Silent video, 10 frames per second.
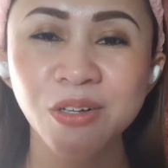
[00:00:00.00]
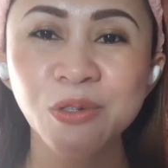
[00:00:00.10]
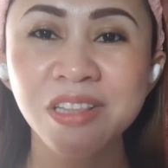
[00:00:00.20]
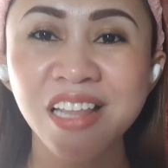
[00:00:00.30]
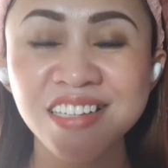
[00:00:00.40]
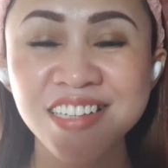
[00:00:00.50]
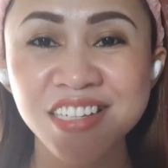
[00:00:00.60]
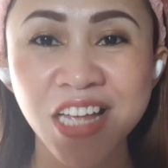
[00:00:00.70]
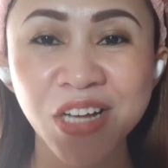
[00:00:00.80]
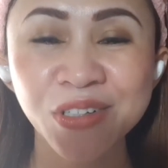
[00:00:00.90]
Good luck sa
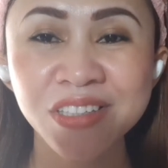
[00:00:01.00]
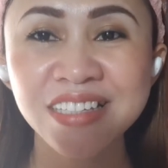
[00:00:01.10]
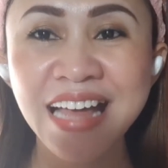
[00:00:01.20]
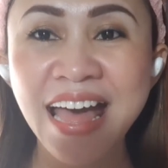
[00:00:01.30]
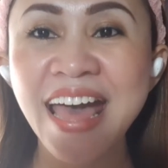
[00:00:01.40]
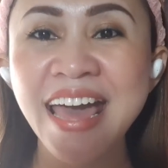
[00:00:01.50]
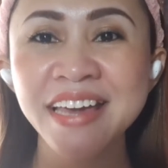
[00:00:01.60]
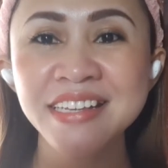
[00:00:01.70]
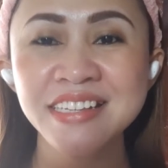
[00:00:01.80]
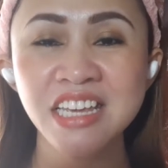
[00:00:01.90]
sagot
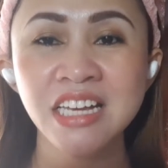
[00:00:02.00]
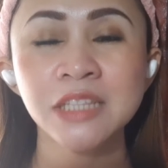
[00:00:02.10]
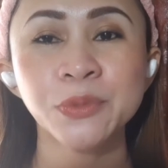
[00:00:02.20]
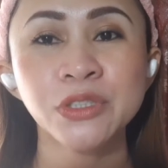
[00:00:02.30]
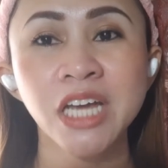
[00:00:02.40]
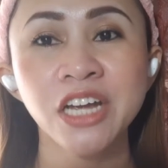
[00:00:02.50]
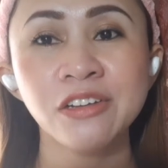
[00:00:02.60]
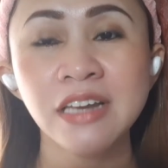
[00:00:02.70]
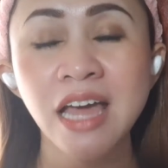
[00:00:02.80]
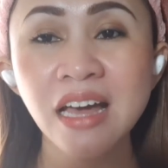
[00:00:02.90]
guys! Ingat po
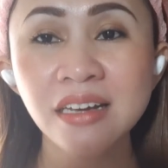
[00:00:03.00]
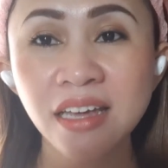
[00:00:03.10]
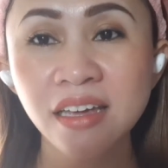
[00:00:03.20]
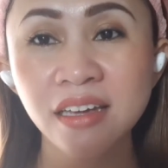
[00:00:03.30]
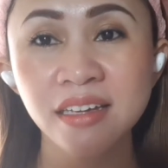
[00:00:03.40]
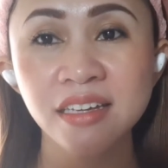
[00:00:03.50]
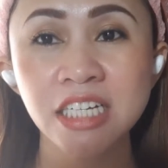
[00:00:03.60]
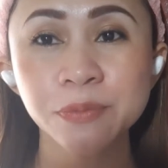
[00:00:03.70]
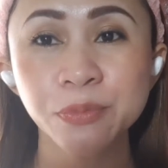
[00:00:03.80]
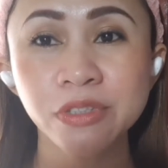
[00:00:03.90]
tayo lagi,
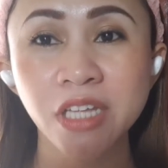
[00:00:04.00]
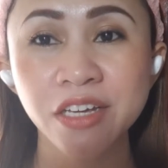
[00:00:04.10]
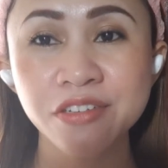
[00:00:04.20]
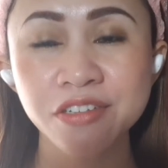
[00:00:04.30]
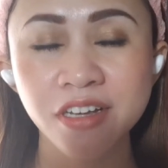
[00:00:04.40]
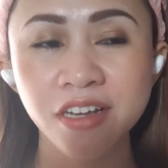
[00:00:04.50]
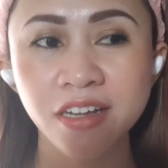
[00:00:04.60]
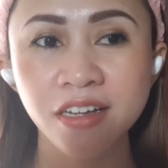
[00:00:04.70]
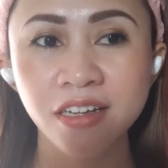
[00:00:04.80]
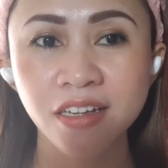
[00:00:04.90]
ingat po tayo sa
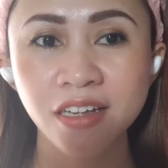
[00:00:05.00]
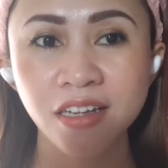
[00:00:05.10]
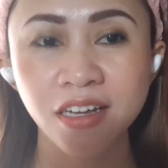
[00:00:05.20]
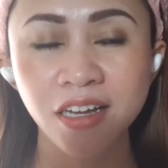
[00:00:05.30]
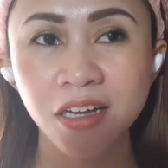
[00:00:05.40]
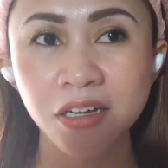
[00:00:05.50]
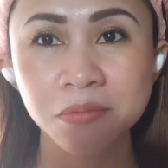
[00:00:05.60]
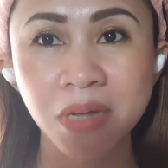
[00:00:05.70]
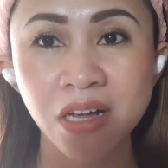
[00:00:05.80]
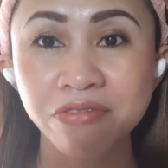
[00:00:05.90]

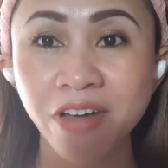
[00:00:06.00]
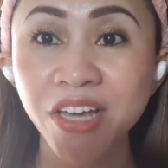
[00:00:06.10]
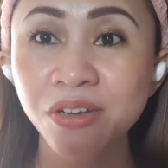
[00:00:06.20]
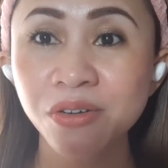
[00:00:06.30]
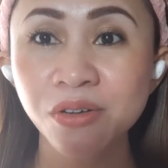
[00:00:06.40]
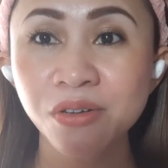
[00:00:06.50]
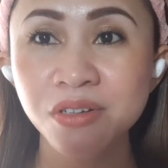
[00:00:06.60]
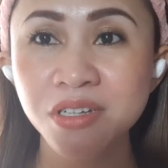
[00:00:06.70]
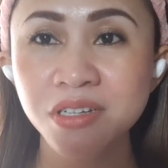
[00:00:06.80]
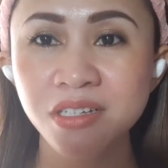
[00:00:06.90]
uh, ng
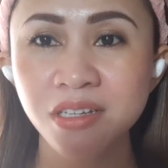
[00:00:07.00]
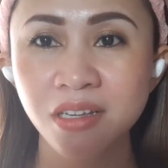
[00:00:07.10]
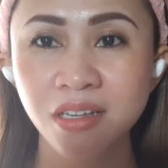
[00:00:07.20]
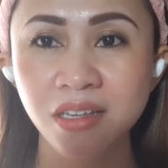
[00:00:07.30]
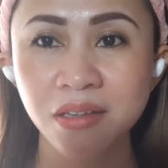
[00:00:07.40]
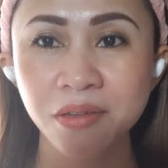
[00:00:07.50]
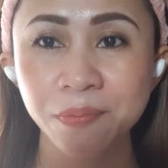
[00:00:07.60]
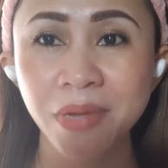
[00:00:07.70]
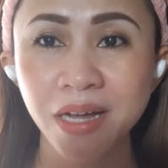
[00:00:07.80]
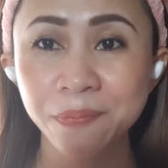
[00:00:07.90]
virus.
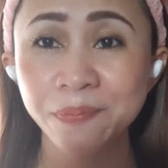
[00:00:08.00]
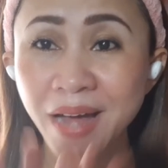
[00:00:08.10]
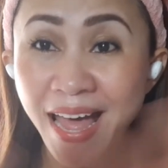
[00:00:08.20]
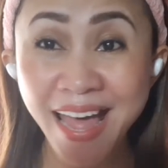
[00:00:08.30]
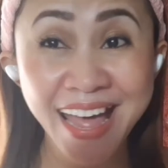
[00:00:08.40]
Bye-bye!